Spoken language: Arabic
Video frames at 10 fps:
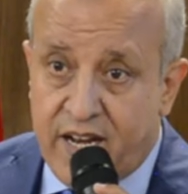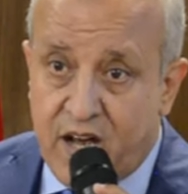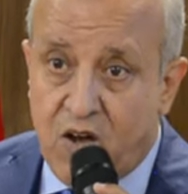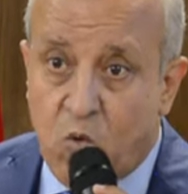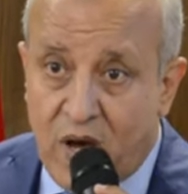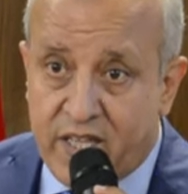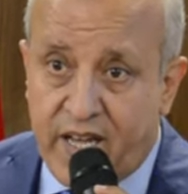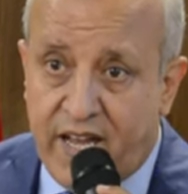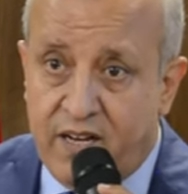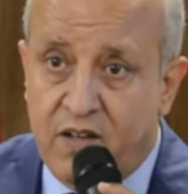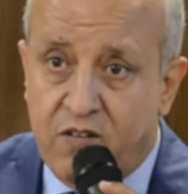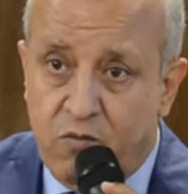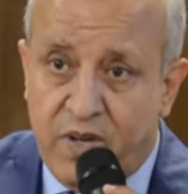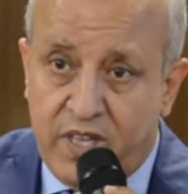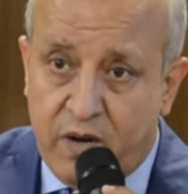استطاع أن
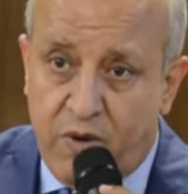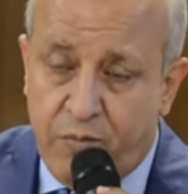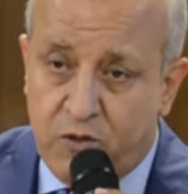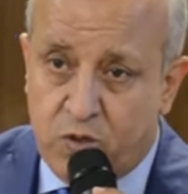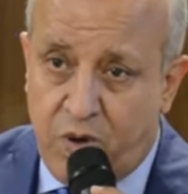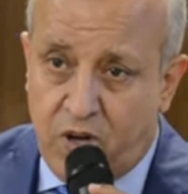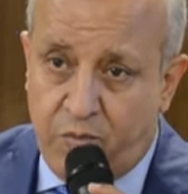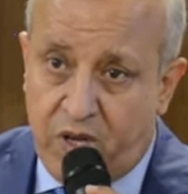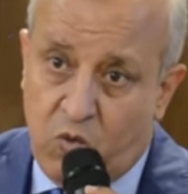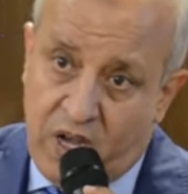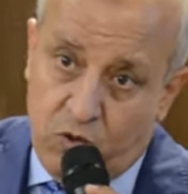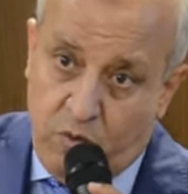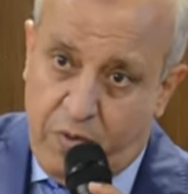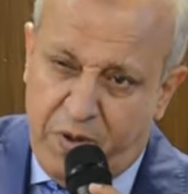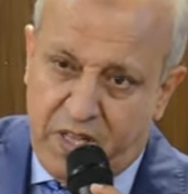يحصل على هاتف أمه
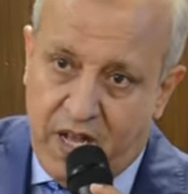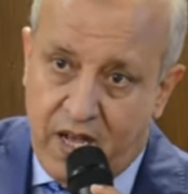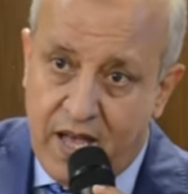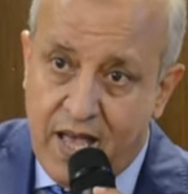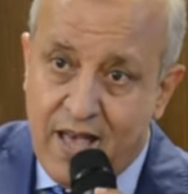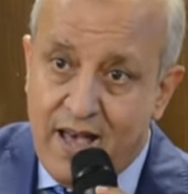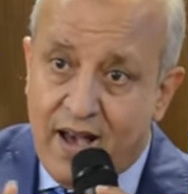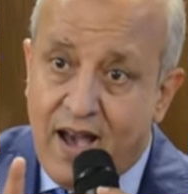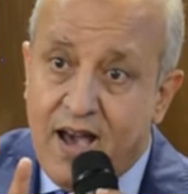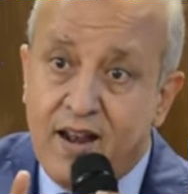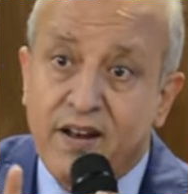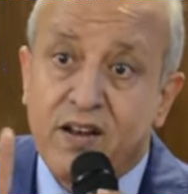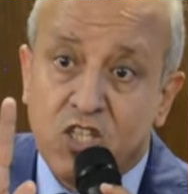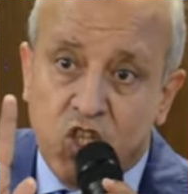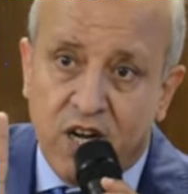الذكي وقام
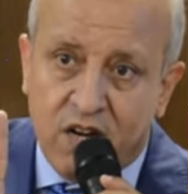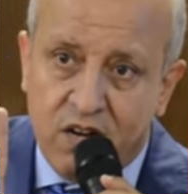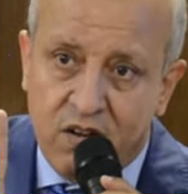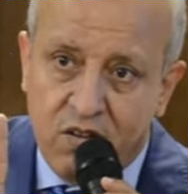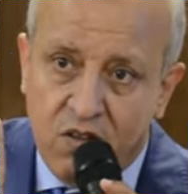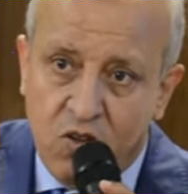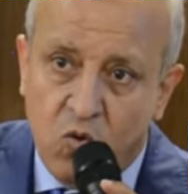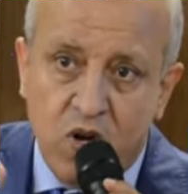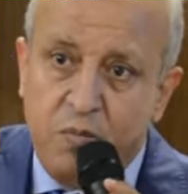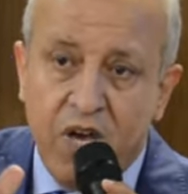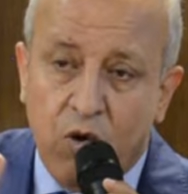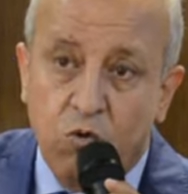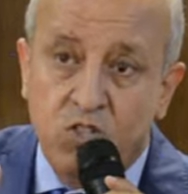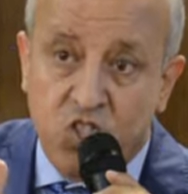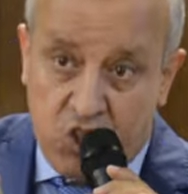بتصوير أشخاص دون علمهم
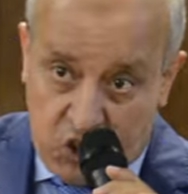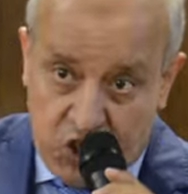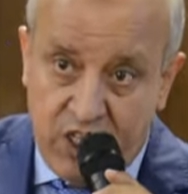فهو مثلا